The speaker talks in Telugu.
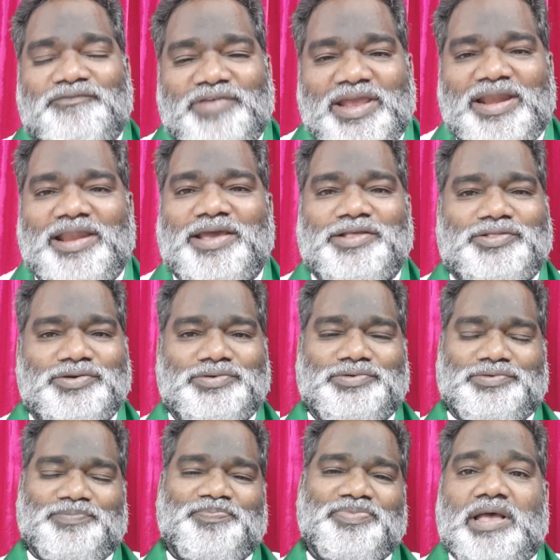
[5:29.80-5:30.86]
వీలేదు
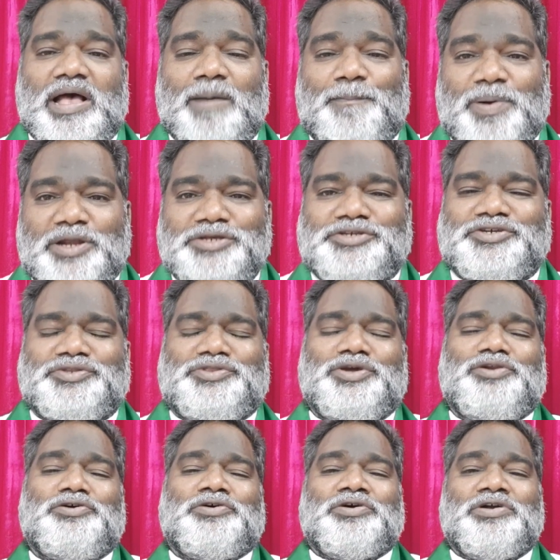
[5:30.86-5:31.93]

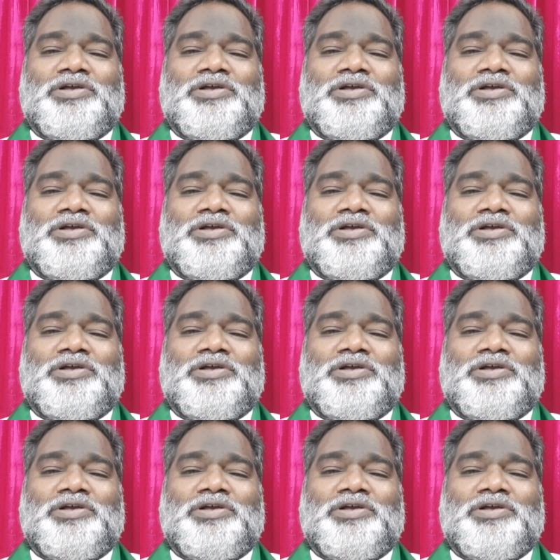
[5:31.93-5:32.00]
అపరిశుద్ధులు